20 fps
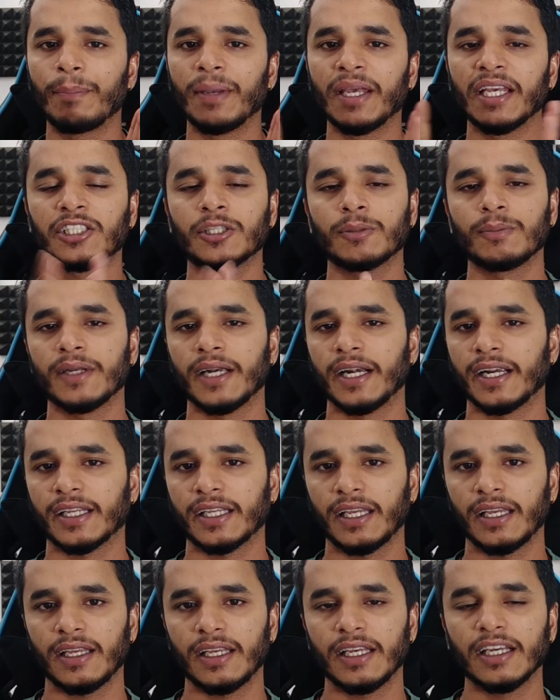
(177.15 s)
बीस मिनट
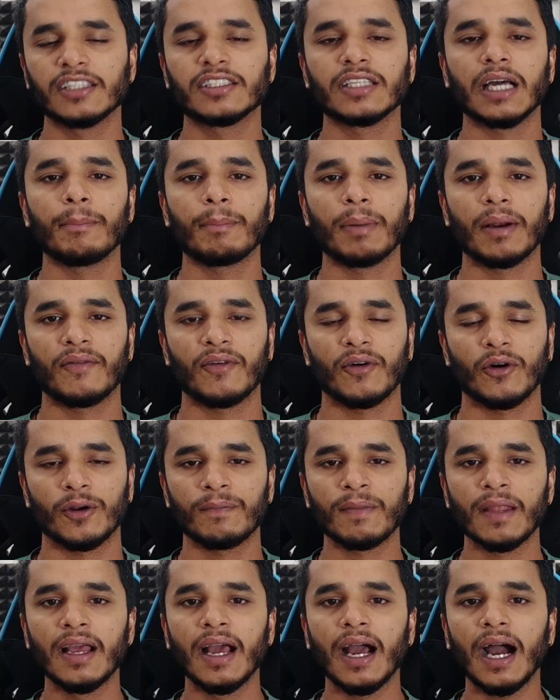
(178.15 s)
की एग्जाम्पल
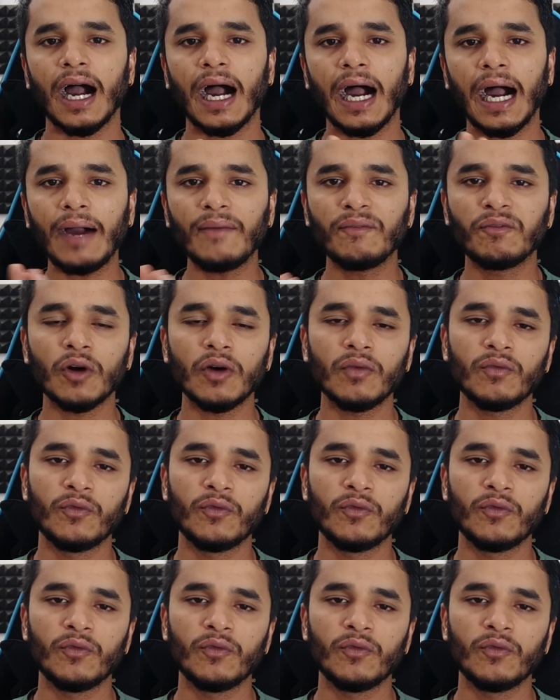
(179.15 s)
फॉर आप वो